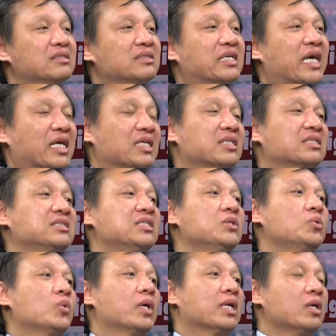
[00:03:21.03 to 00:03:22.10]
kẹp chính
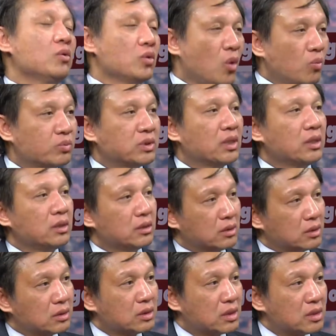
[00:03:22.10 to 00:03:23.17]
quyền nó đụng tới
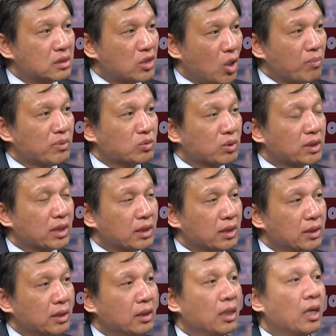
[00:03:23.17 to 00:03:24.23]
nhóm mà chúng ta kết nghĩa